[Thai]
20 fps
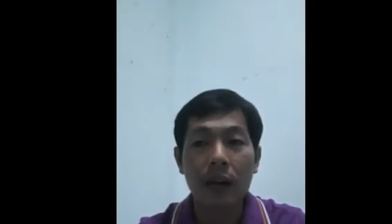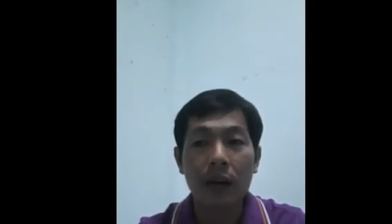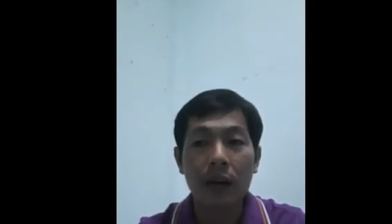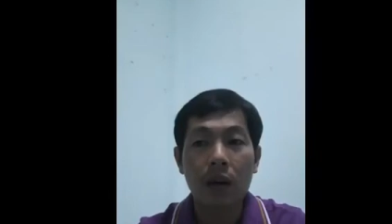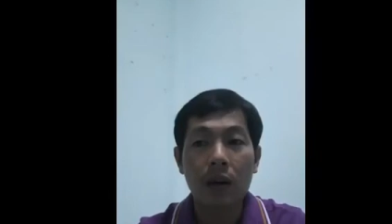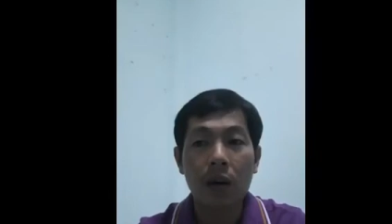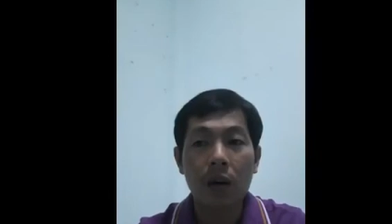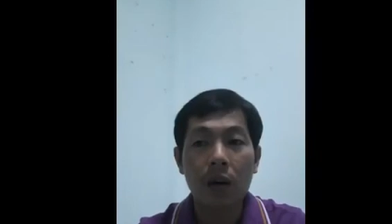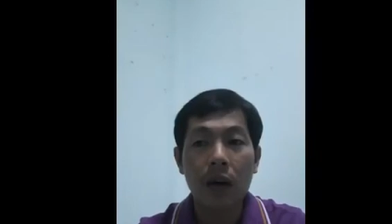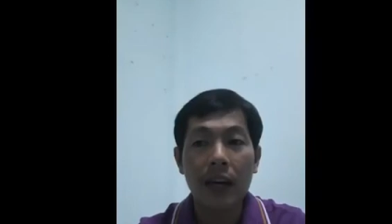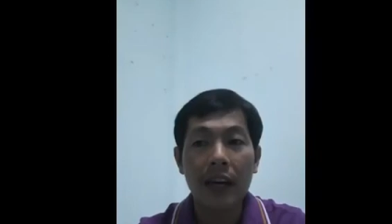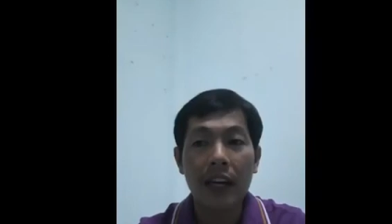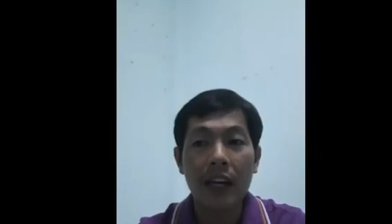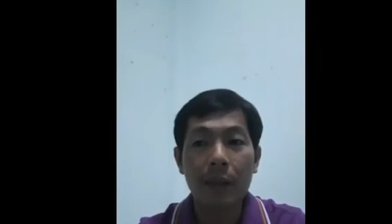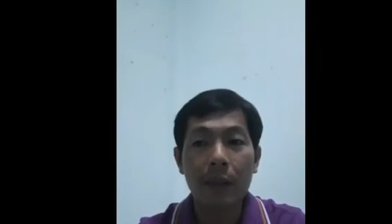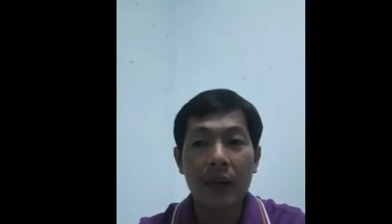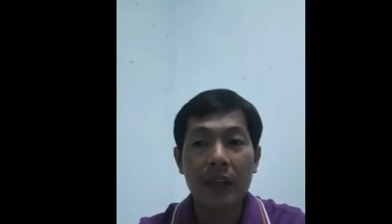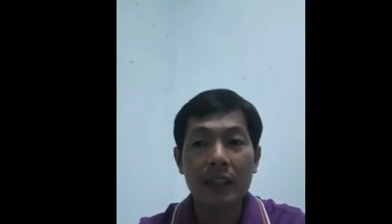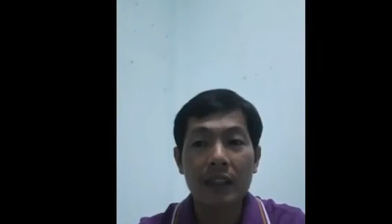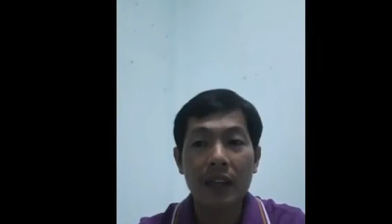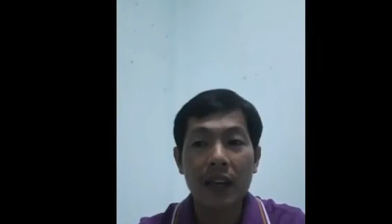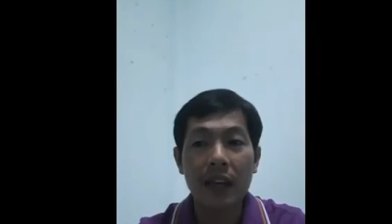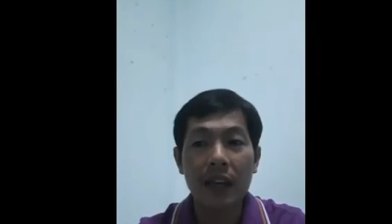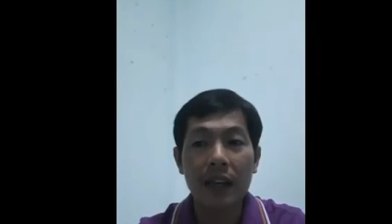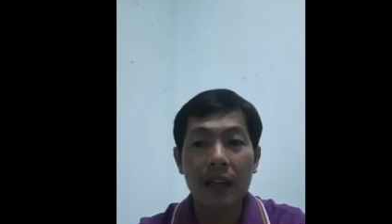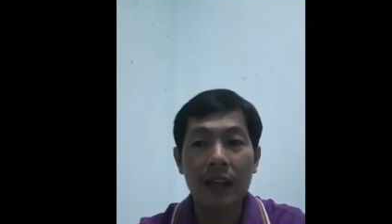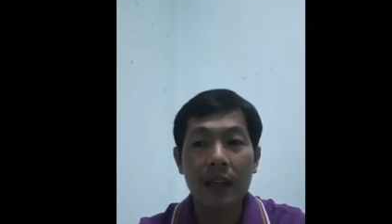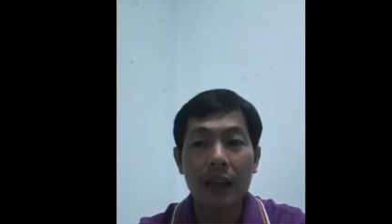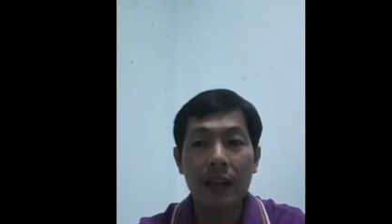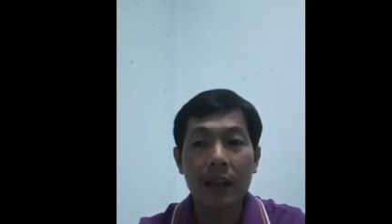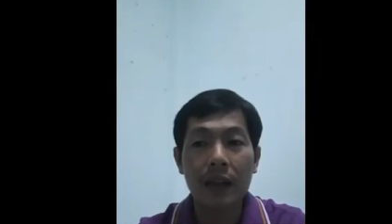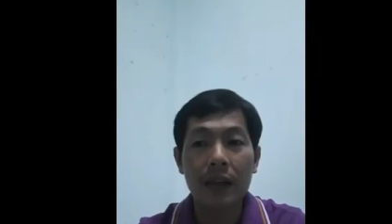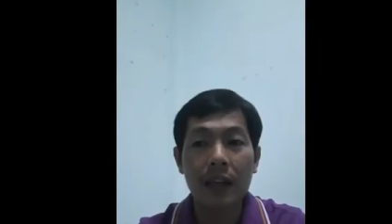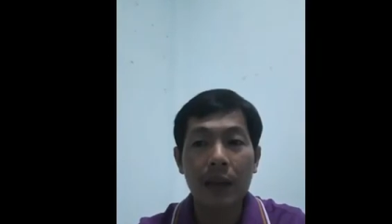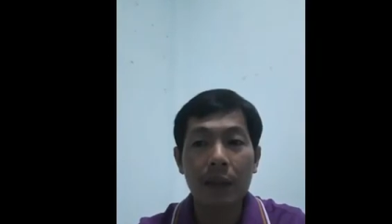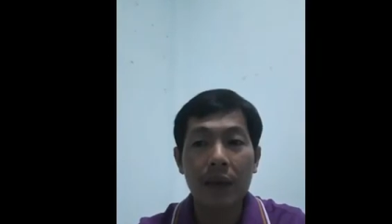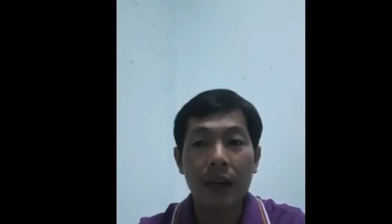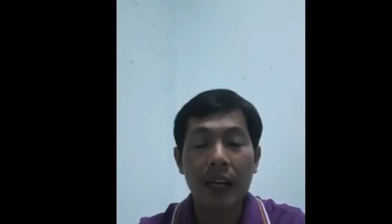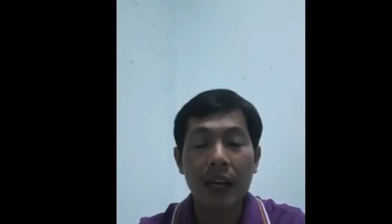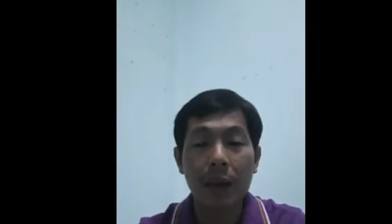ขอให้กำลังใจ
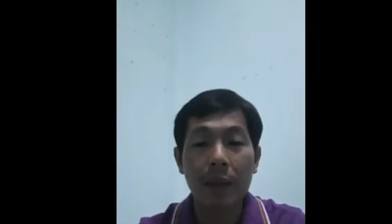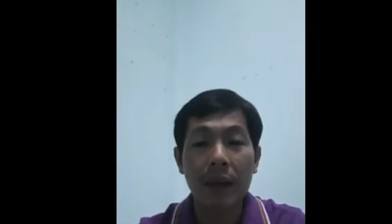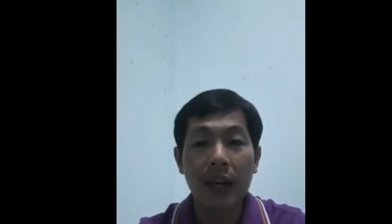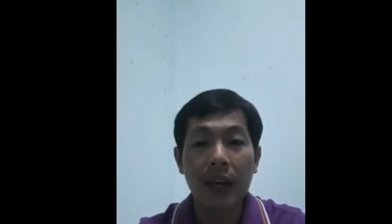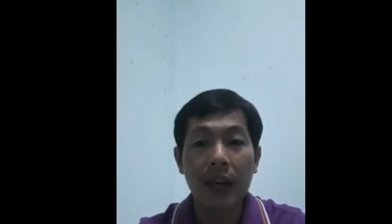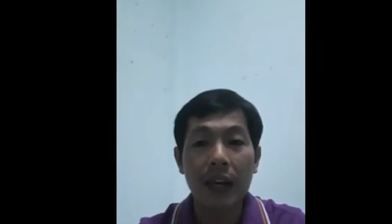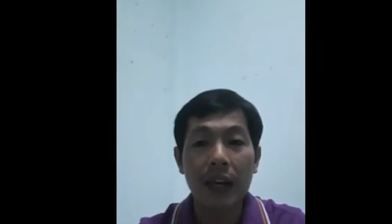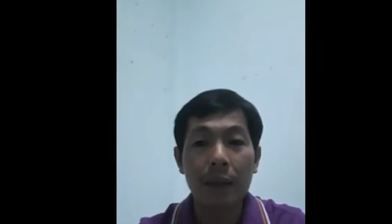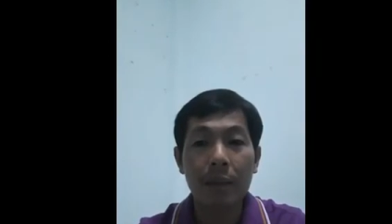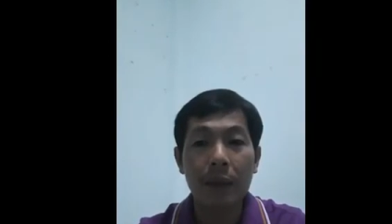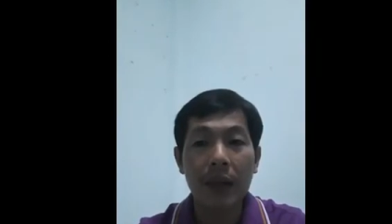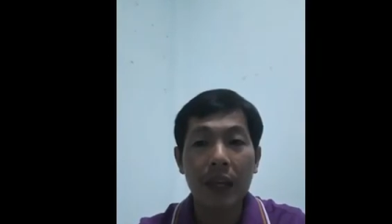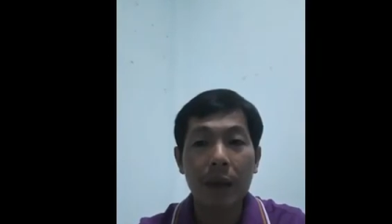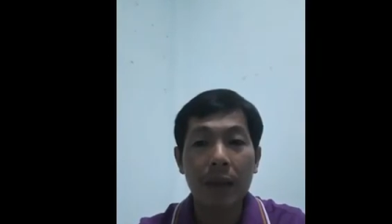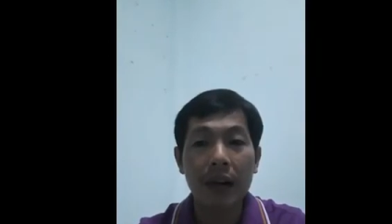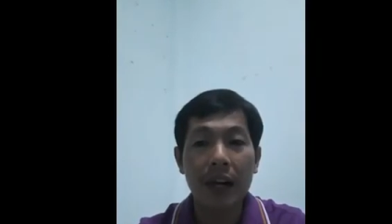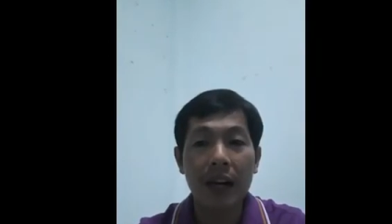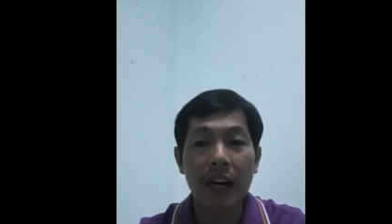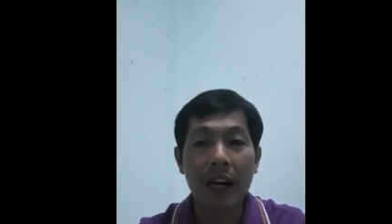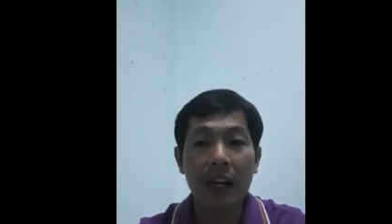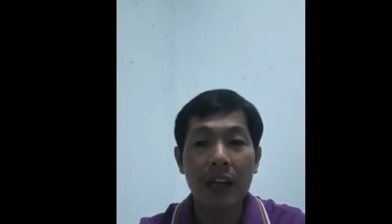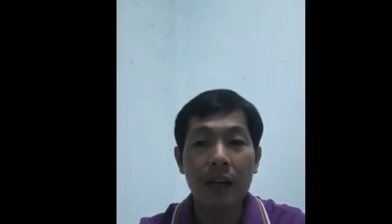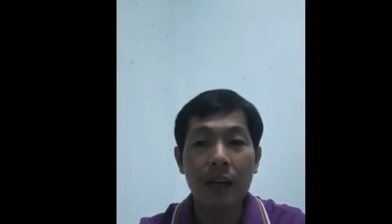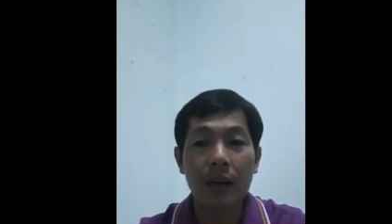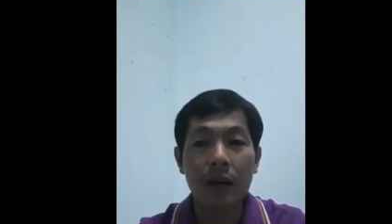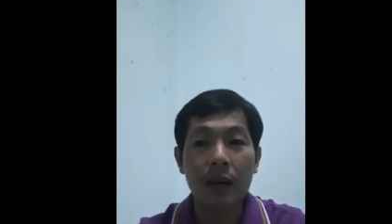กับคณะแพทย์พยาบาล